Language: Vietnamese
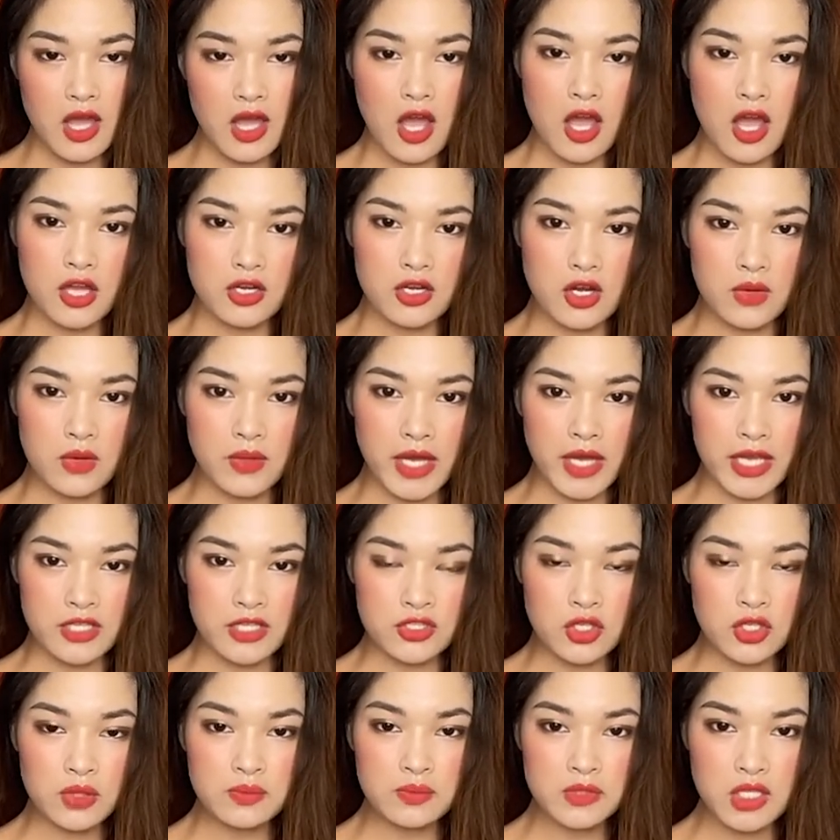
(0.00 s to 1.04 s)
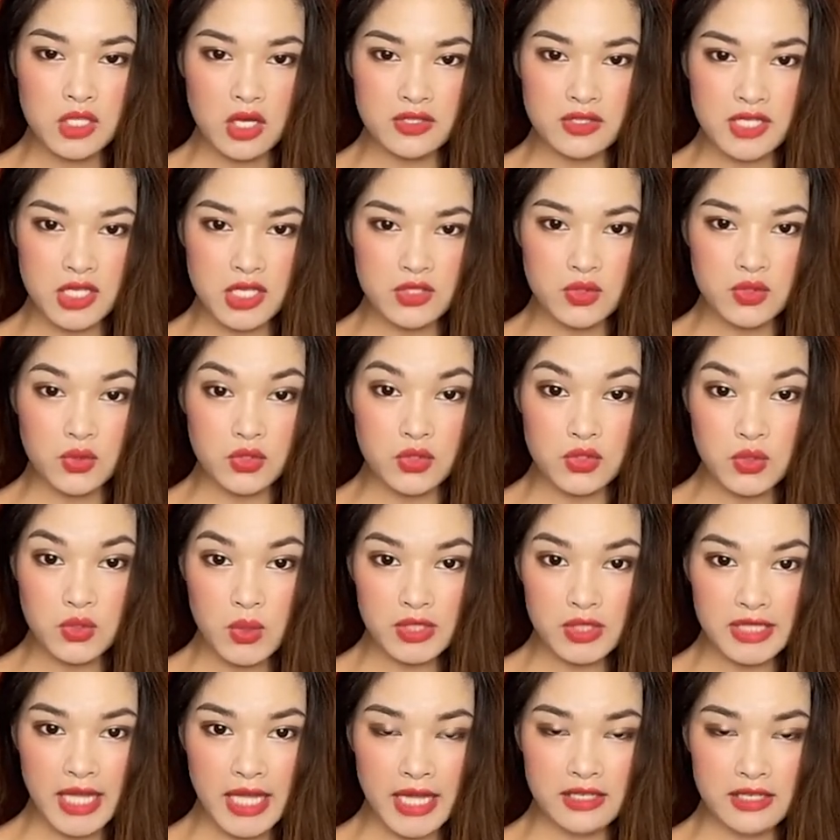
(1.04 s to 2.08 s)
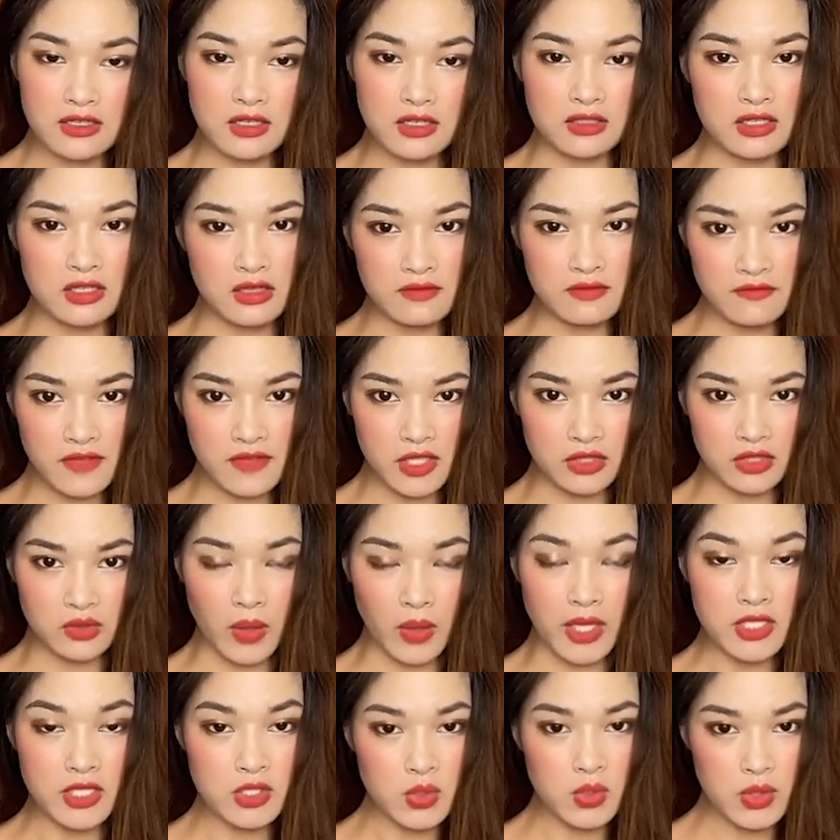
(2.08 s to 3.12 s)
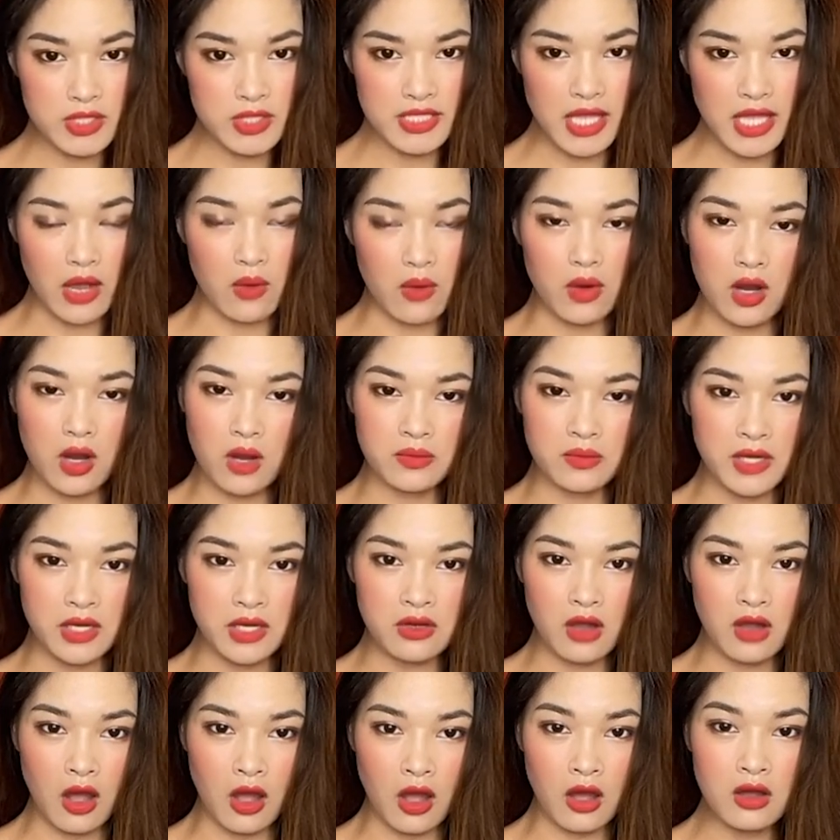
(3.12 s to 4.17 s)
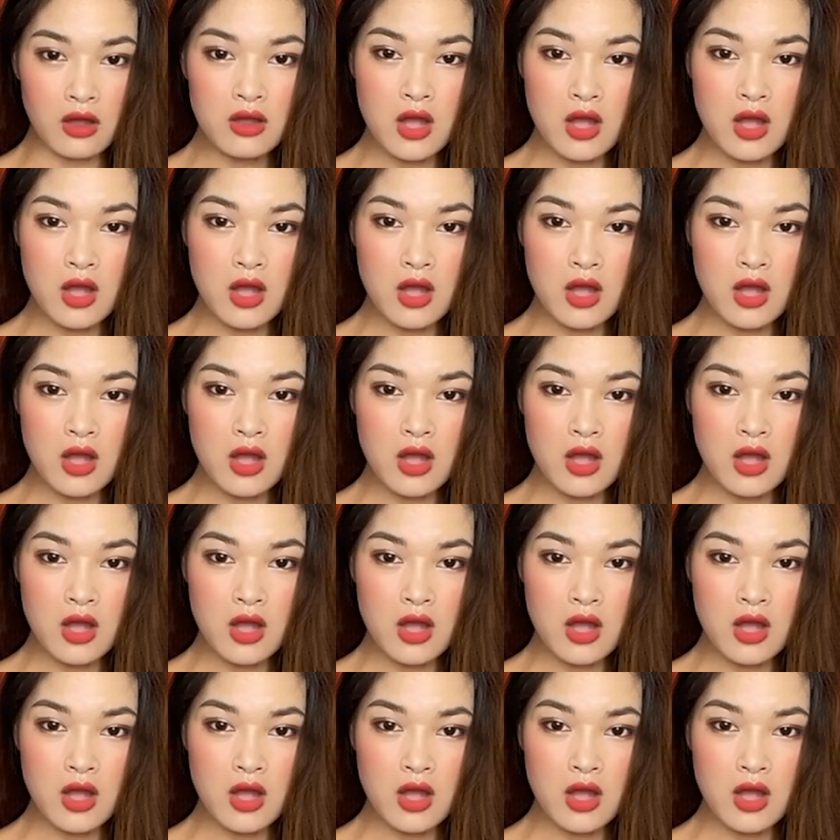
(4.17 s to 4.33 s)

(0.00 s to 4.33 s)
Điều này giúp cho gia chủ xua tan được những phiền toái xui xẻo không đáng có,